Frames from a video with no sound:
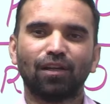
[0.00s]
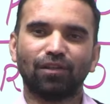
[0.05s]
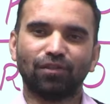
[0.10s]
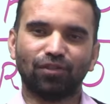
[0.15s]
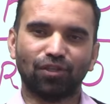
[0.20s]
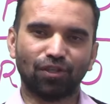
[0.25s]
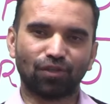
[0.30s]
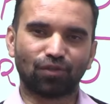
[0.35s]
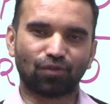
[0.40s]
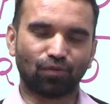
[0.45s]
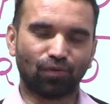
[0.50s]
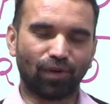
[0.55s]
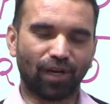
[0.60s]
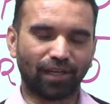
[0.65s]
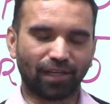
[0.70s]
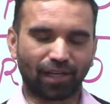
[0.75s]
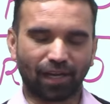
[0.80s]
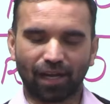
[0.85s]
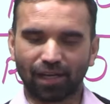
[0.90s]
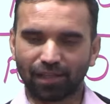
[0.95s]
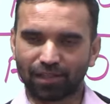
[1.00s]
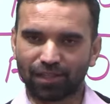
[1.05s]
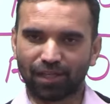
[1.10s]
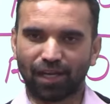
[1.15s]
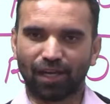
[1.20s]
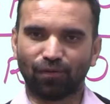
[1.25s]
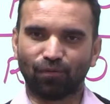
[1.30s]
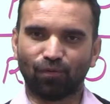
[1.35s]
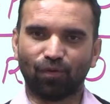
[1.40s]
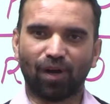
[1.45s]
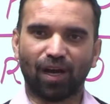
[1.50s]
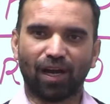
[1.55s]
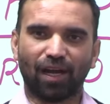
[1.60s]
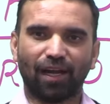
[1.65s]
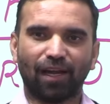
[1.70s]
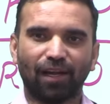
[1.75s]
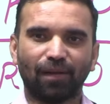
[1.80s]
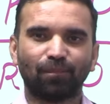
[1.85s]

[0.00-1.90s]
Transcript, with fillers: जिन स्टूडेंट का चयन हुआ है